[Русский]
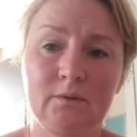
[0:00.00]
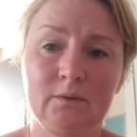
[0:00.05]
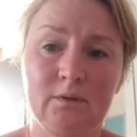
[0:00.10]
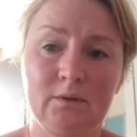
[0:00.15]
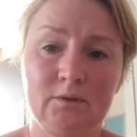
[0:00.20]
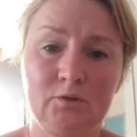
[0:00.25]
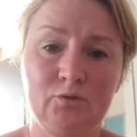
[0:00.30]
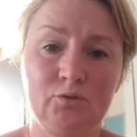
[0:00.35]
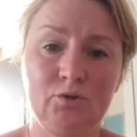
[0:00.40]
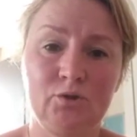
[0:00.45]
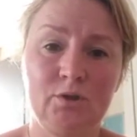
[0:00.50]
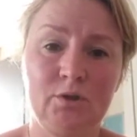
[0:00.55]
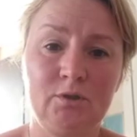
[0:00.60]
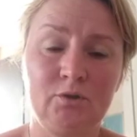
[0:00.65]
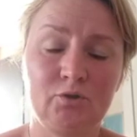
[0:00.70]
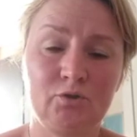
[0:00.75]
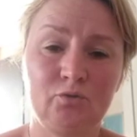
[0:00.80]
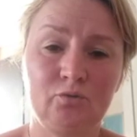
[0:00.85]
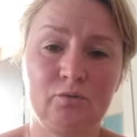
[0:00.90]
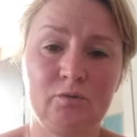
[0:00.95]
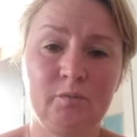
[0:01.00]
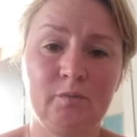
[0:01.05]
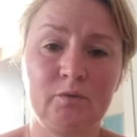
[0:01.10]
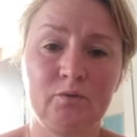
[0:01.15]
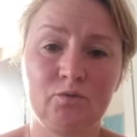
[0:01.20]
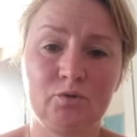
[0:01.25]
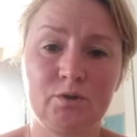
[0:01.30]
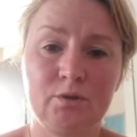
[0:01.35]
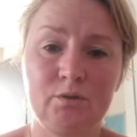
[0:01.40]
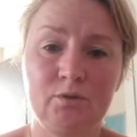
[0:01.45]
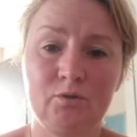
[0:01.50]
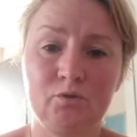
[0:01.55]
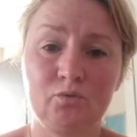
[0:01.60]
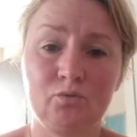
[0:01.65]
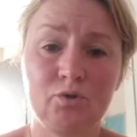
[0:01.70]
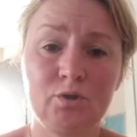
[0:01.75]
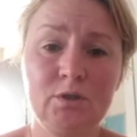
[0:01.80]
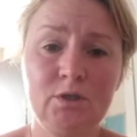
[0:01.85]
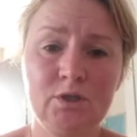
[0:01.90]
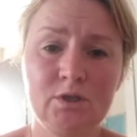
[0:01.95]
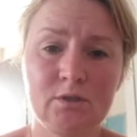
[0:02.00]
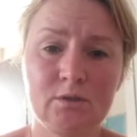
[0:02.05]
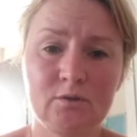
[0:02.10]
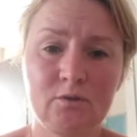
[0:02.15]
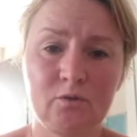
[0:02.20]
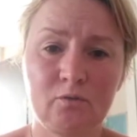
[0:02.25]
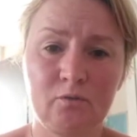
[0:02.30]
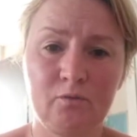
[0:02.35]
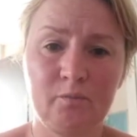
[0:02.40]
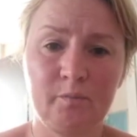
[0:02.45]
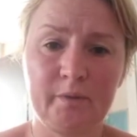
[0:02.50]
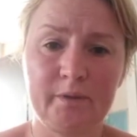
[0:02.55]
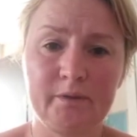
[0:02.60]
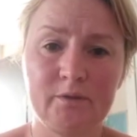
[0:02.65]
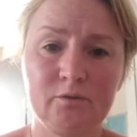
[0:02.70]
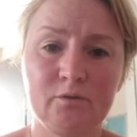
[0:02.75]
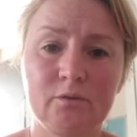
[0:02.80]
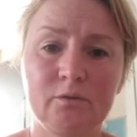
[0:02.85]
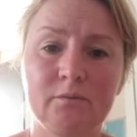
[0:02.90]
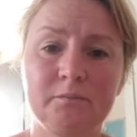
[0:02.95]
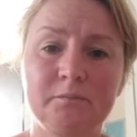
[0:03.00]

ощущение, что у тебя уже из ушей сейчас кровь пойдет,